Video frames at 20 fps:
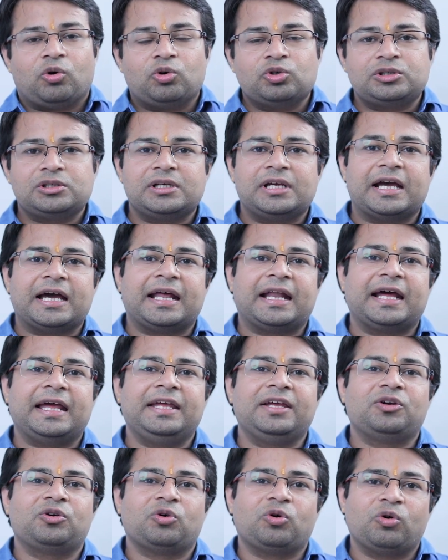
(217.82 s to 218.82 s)
उस
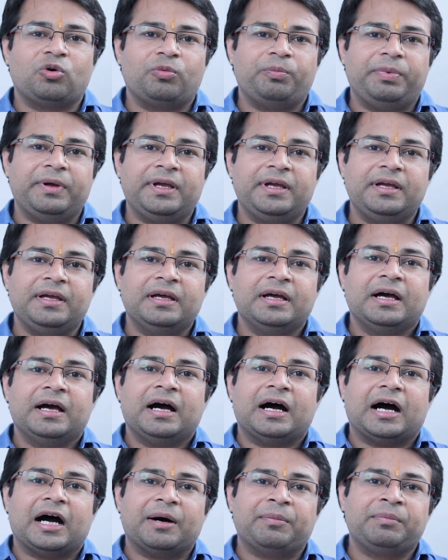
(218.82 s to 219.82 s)
गहराई को भी
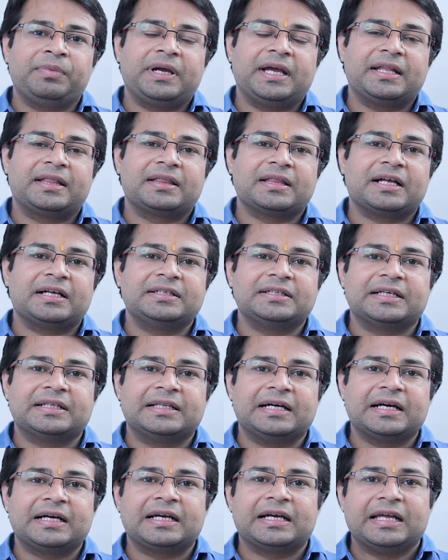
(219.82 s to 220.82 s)
हम कितना
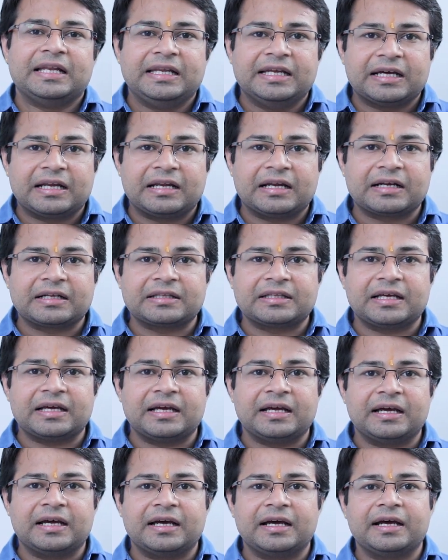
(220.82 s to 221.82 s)
ज़्यादा क्लियर रखते
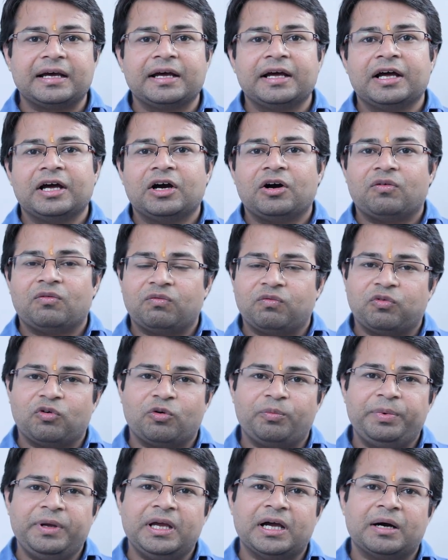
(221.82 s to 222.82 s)
हैं
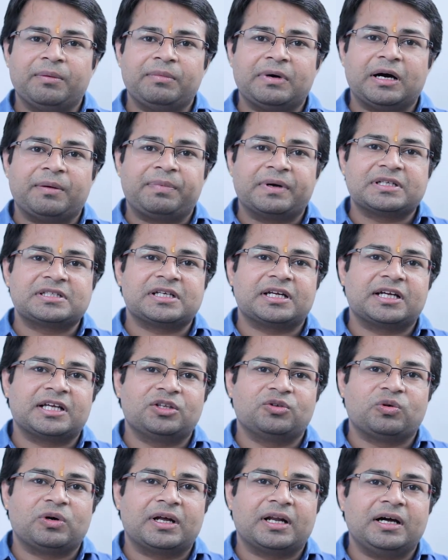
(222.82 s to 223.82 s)
वो भी हम अपर्चर के
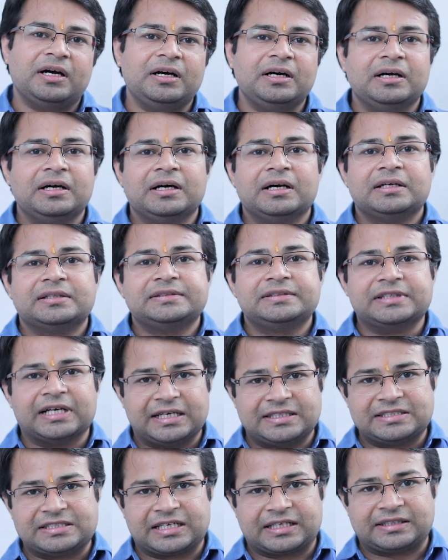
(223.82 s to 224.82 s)
द्वारा
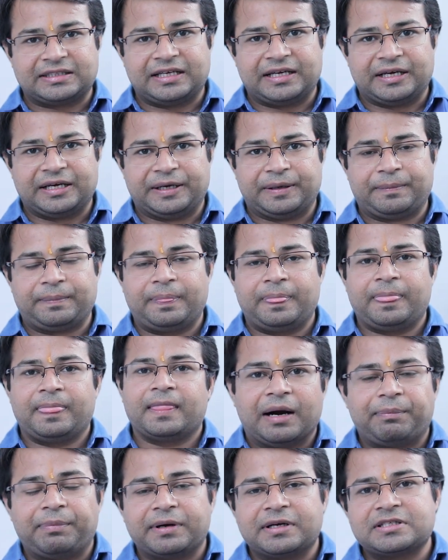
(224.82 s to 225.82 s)
जान सकते हैं
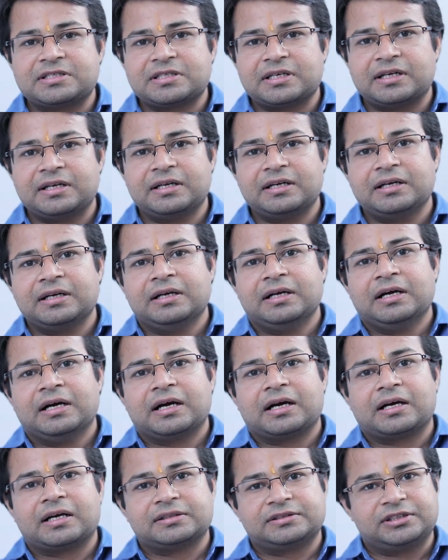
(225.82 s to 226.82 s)
अपर्चर
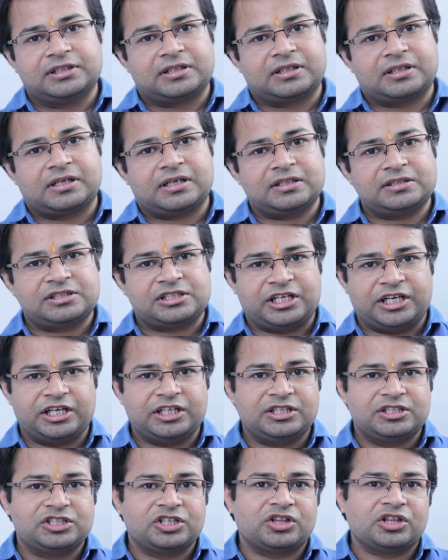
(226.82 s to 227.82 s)
जिसका
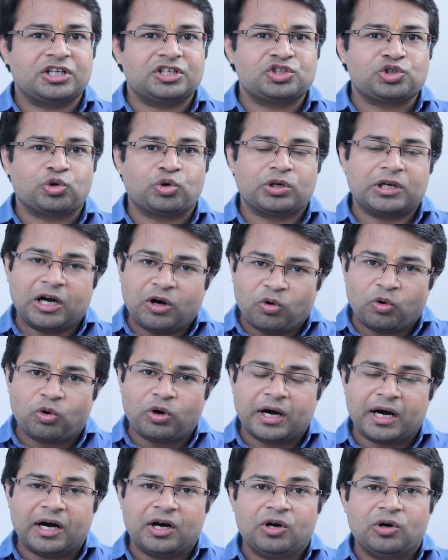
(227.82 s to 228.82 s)
छेद जितना छोटा
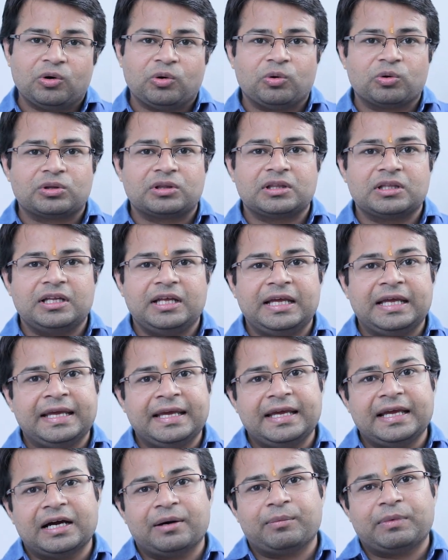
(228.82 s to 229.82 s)
होगा उतनी
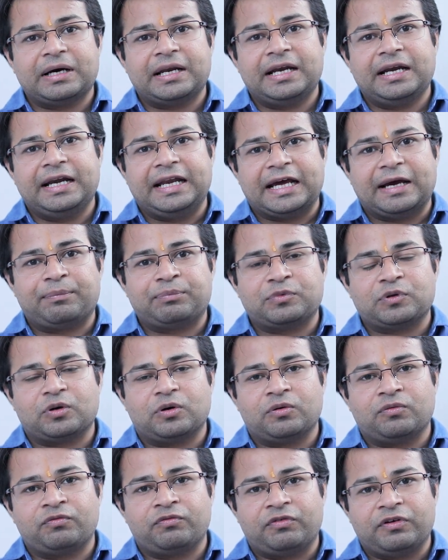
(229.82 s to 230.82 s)
ही हमारी डेप्थ
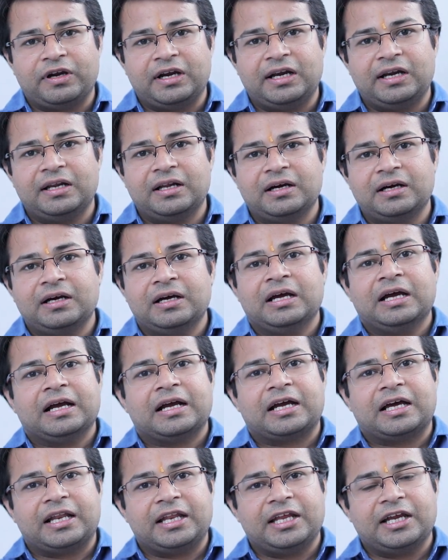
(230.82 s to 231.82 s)
ऑफ फील्ड
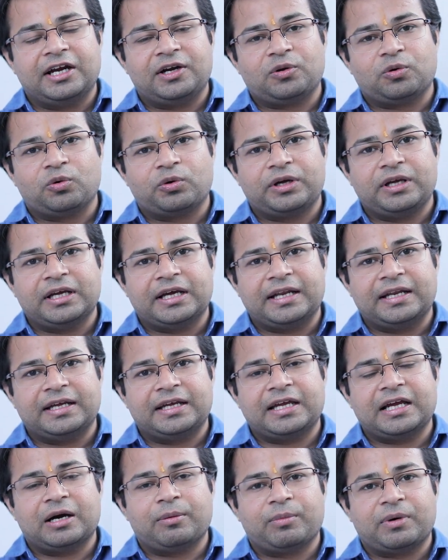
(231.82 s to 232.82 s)
क्रिएट होगी यानी
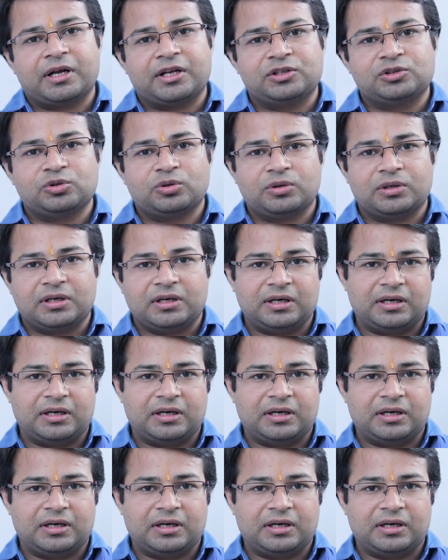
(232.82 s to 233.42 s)
कि हमारी जो